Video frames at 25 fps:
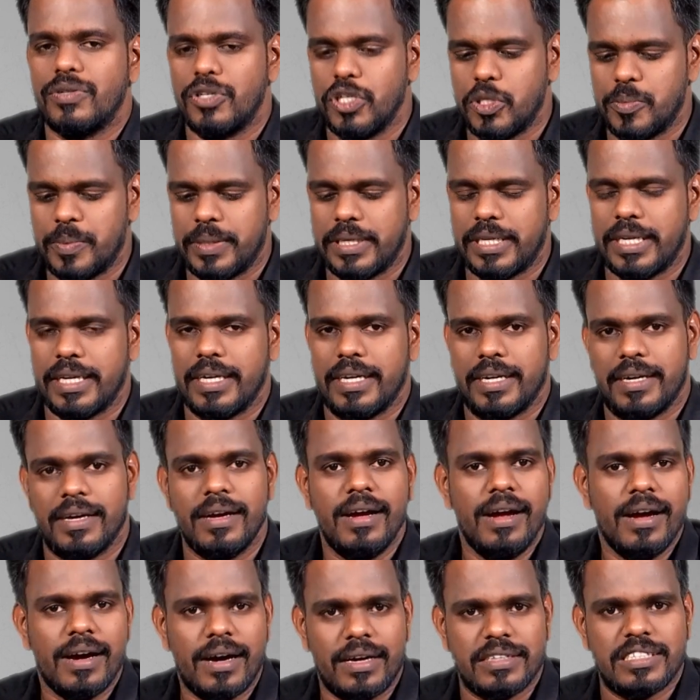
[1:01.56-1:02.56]
இன்ட்ரடியூஸ் பண்ணிட்டாங்க
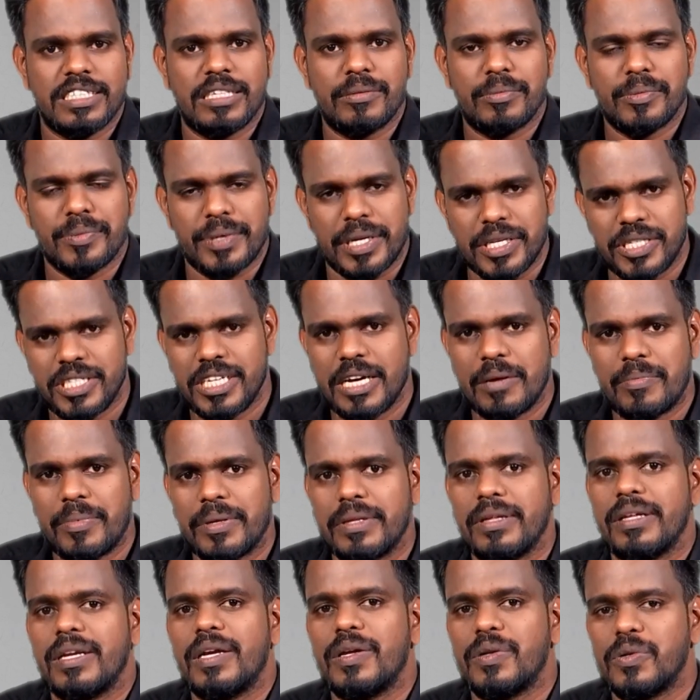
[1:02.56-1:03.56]
அதுக்கப்புறம் ரஷ்யா
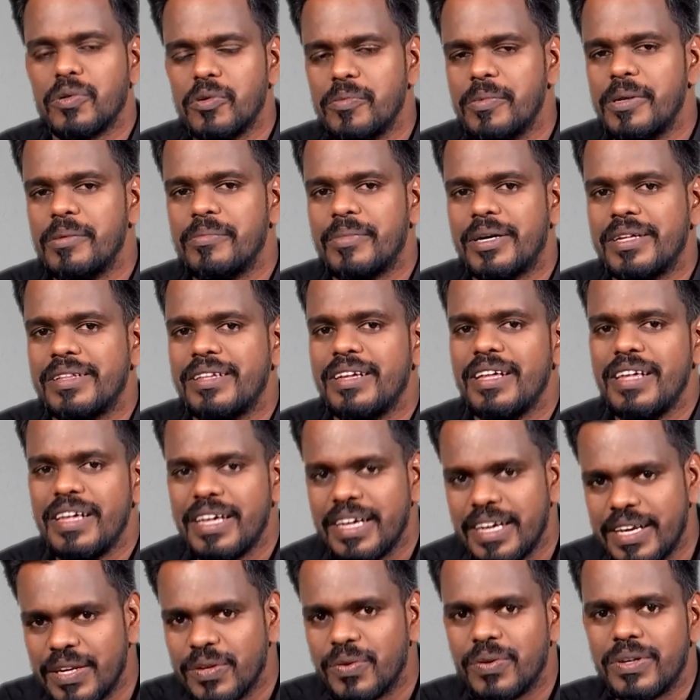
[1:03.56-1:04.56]
பார்த்திங்கன்னா ரூபிள் மாதிரி
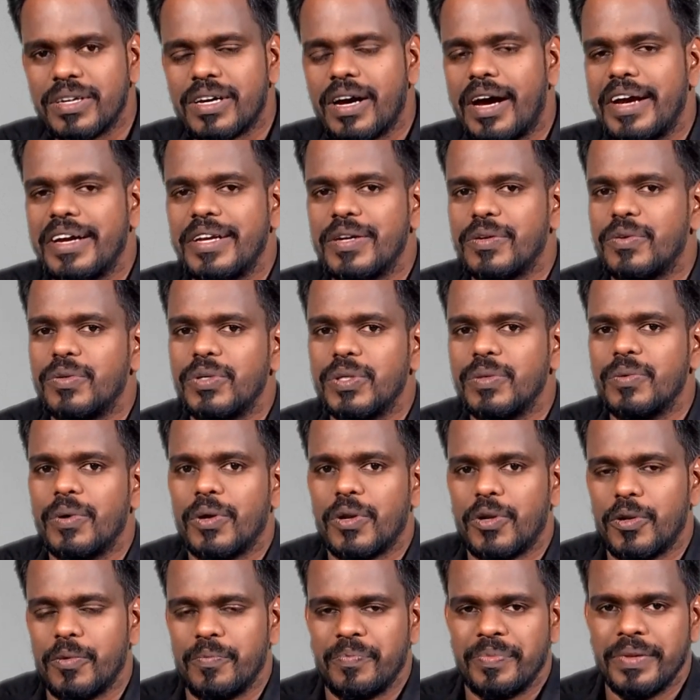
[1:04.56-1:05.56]
இன்னொரு காயினை கொண்டு
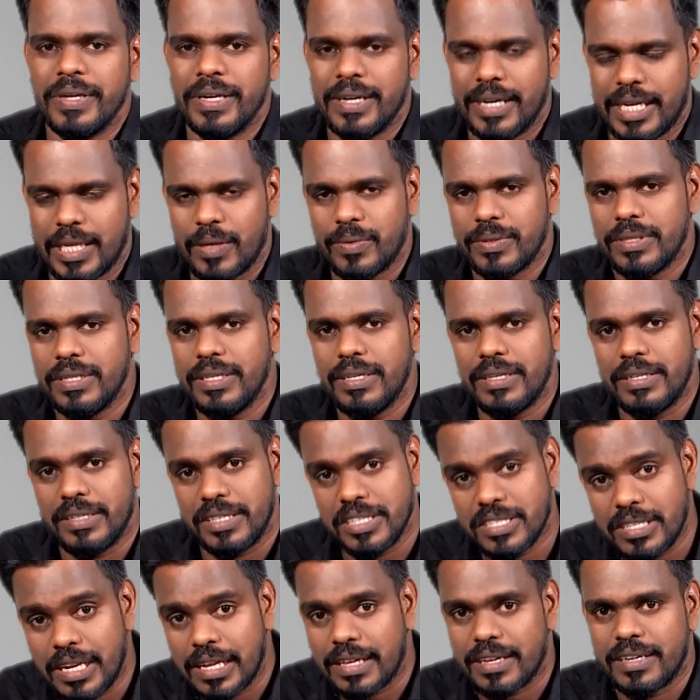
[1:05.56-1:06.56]
வரணும் அதாவது
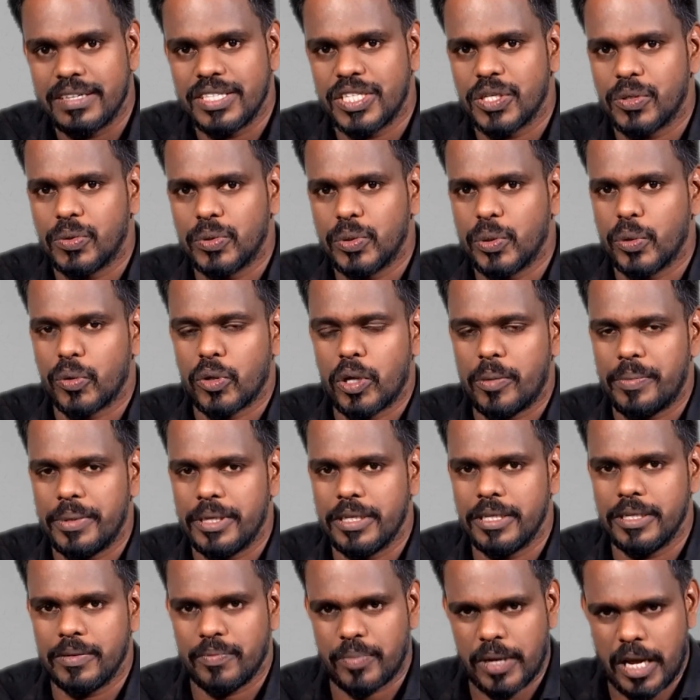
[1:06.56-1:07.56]
டிஜிட்டல் கரன்சியை கொண்டு வரணும்
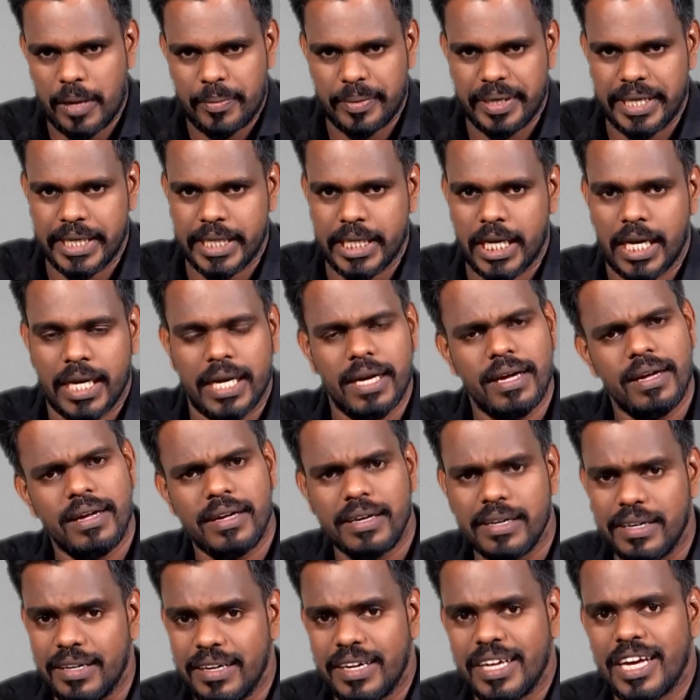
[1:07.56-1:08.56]
அப்படின்னு பிளான் பண்ணிட்டு இருக்காங்க
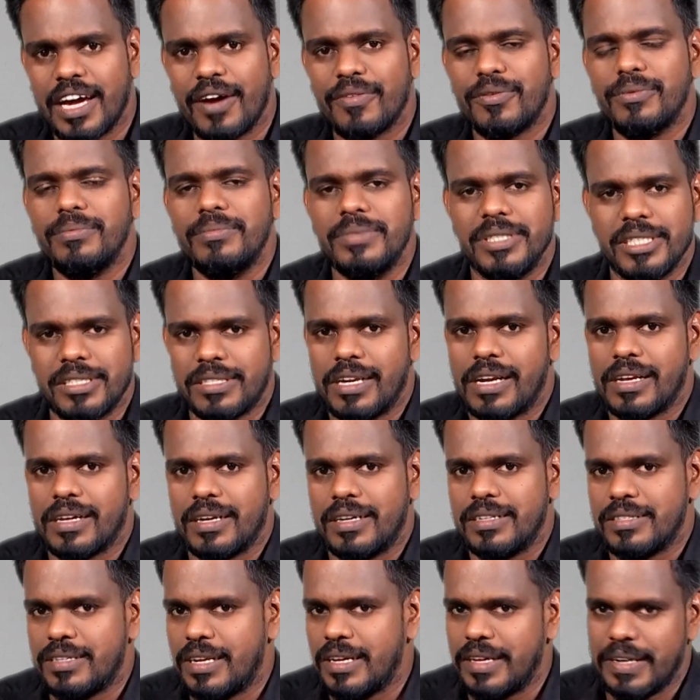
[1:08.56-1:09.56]
இந்தியாவும் டிஜிட்டல்
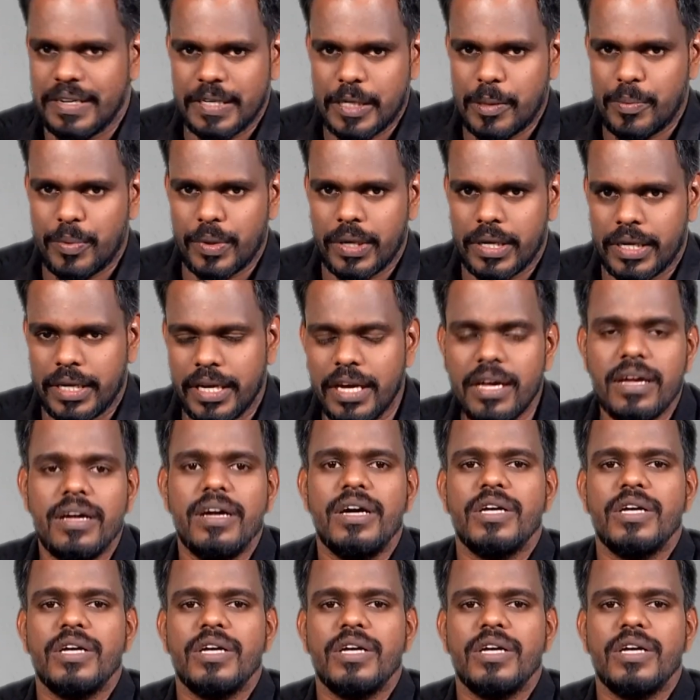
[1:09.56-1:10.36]
கரன்சியில் இறங்க போகிறாங்க